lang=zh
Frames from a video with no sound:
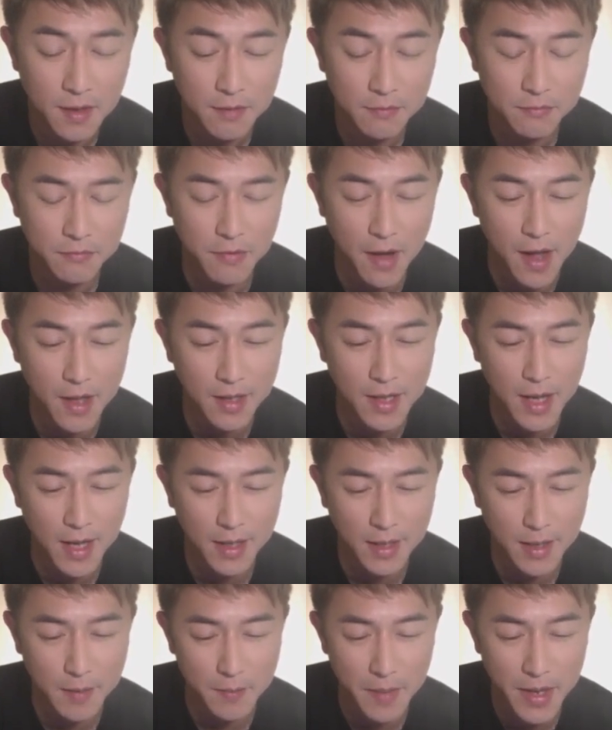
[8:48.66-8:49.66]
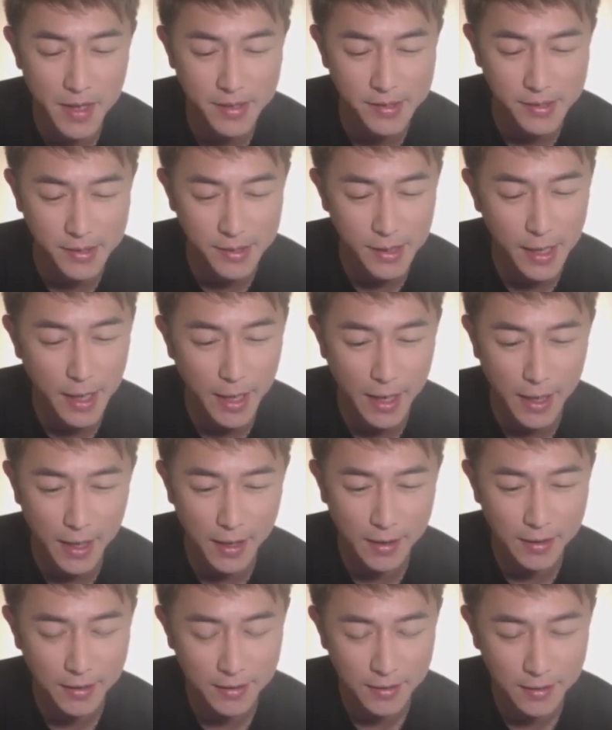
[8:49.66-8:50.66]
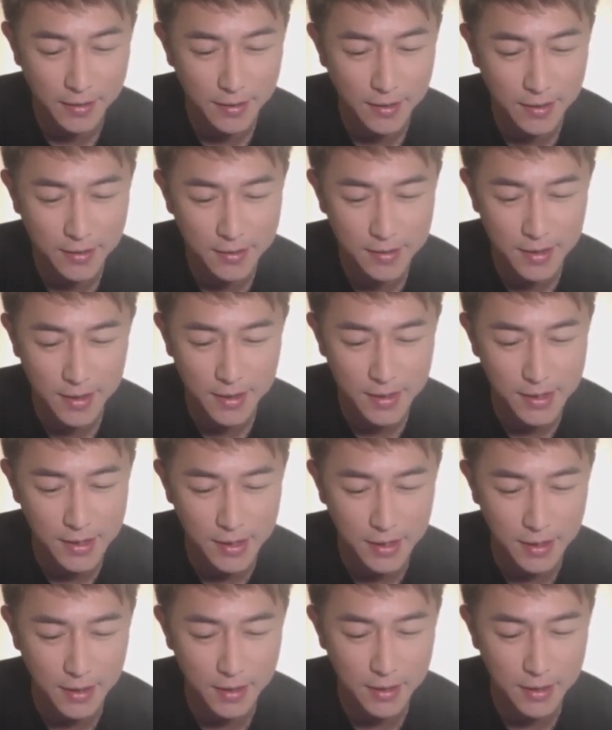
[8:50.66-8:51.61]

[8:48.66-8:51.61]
反眼是咩事啊？金怡，